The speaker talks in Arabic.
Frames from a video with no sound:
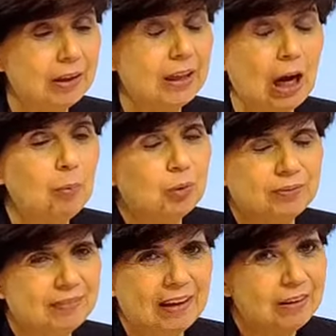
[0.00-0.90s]
يرحمهم
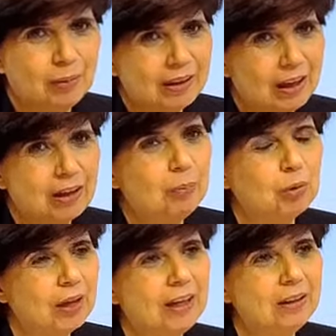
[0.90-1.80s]
تقريبا
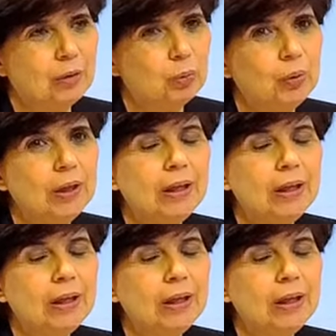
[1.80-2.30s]
أغلبهم غادروا